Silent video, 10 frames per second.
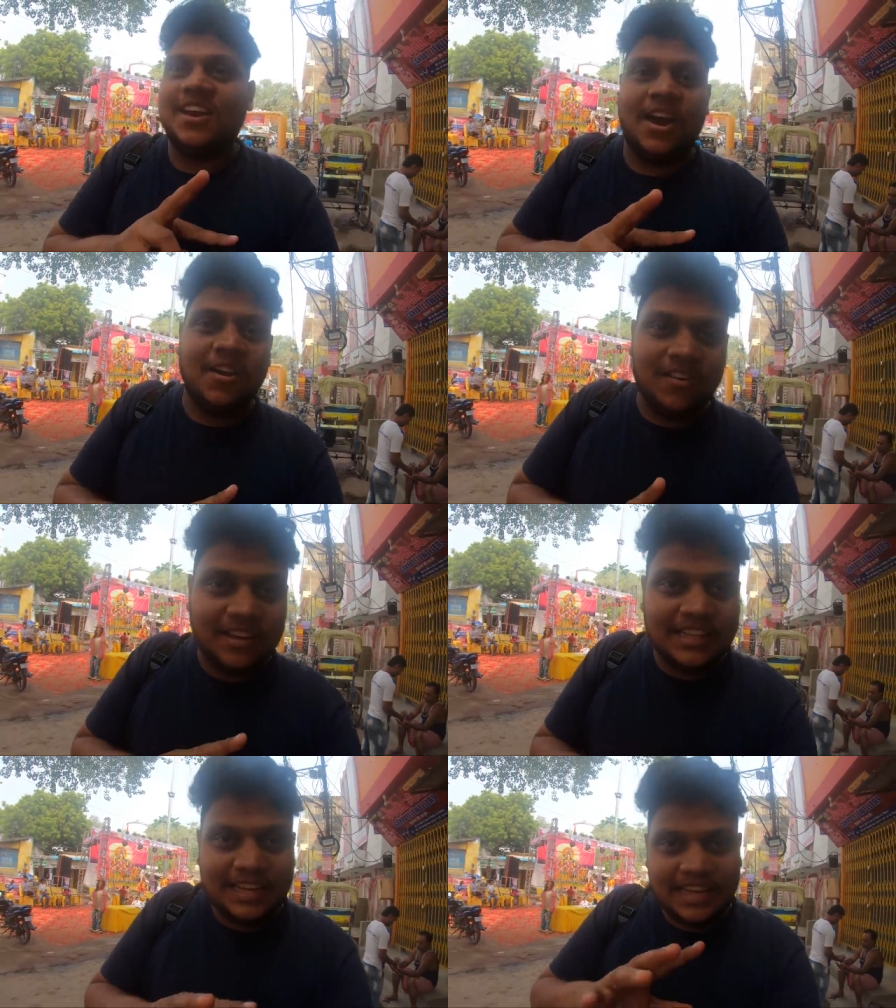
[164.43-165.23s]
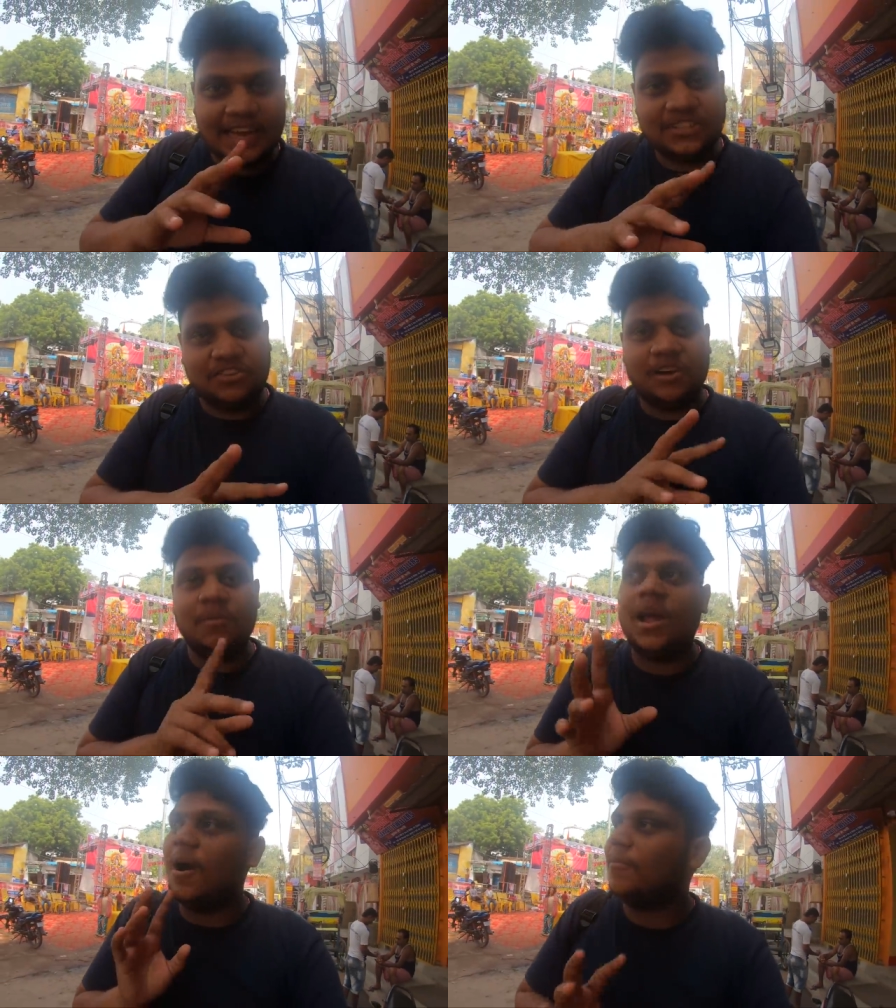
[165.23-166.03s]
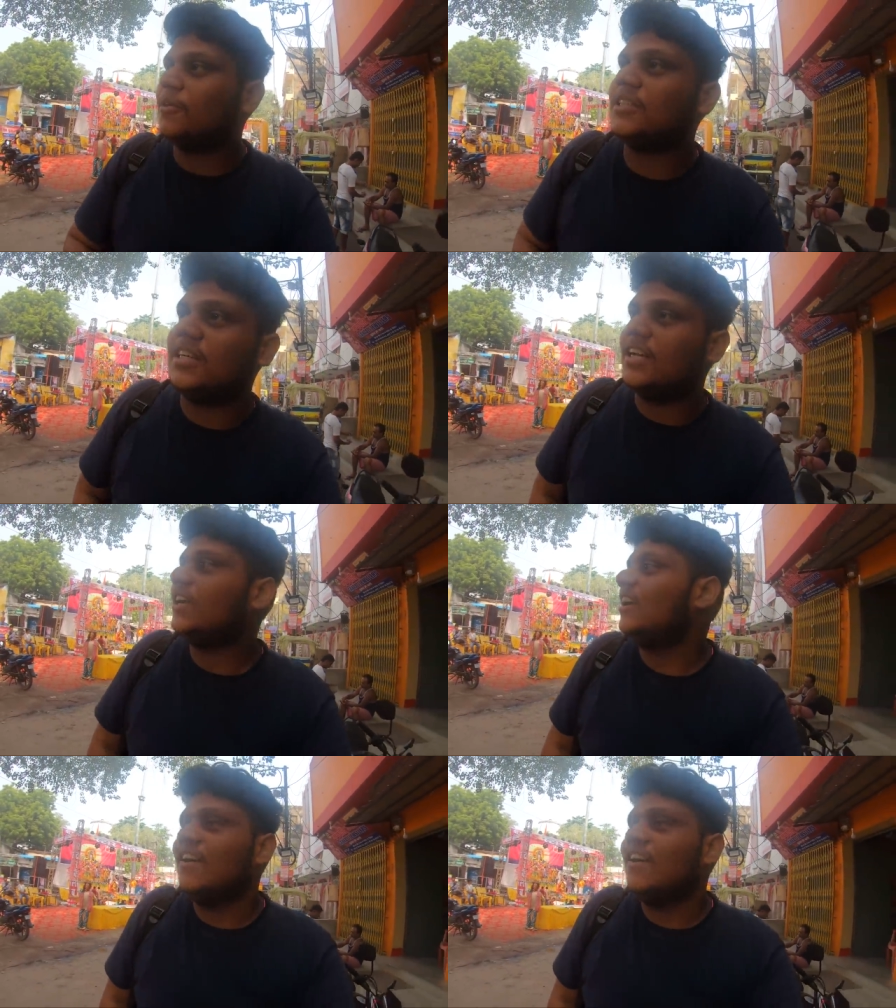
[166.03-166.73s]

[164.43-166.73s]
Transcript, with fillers: ரெண்டும் வந்து எக்ஸ்ட்ரீம்லி ஆப்போசிட்டு